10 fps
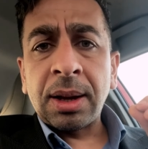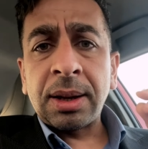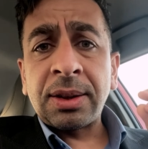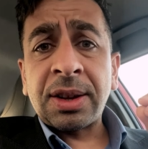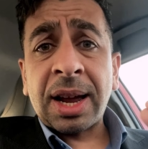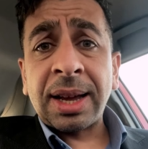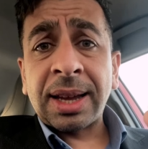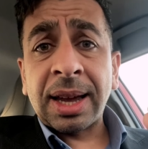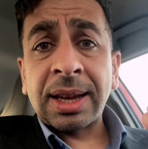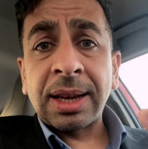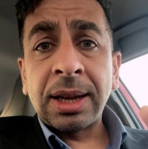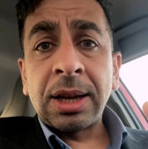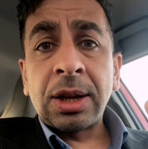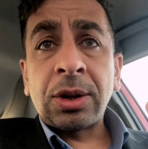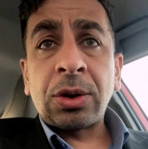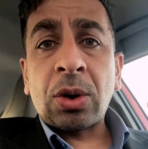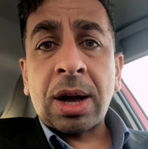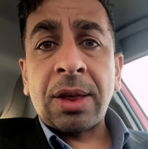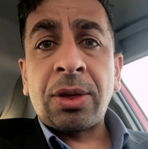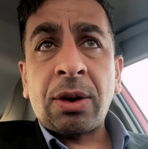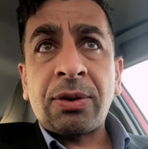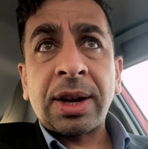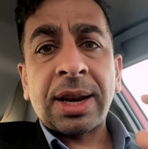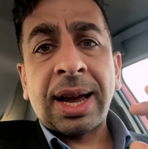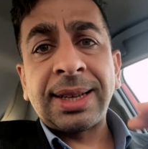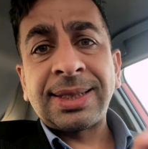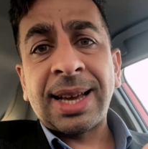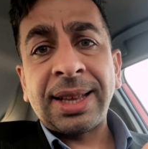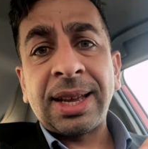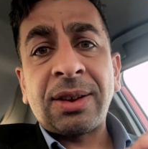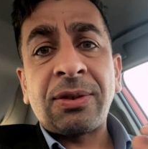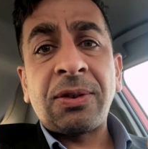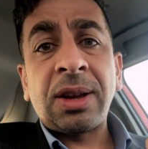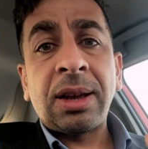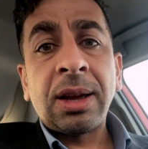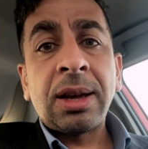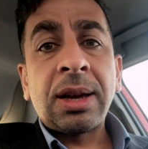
إدراكك لنقاط ضعفك راح يساعدك في